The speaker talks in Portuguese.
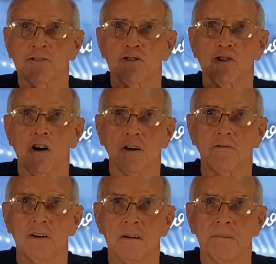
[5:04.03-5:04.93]
o jogo?
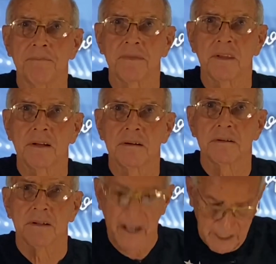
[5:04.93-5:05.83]

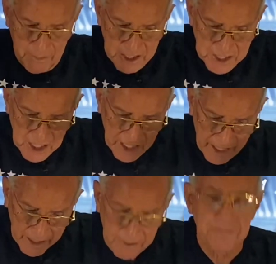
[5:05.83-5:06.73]
Reclamando de
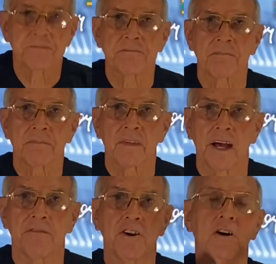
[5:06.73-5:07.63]
quê?
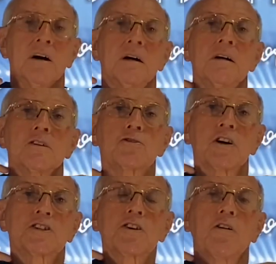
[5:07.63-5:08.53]
Ele falou, tô
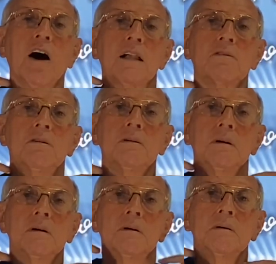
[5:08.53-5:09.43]
psicólogo,
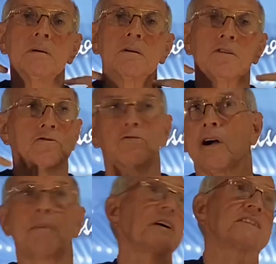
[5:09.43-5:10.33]
tô
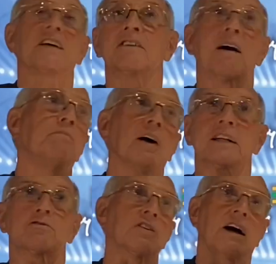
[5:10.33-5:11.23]
cabeceando a bola
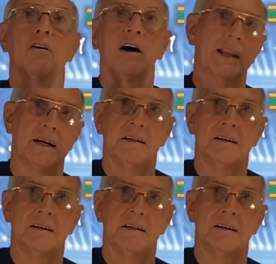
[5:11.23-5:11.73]
toda hora.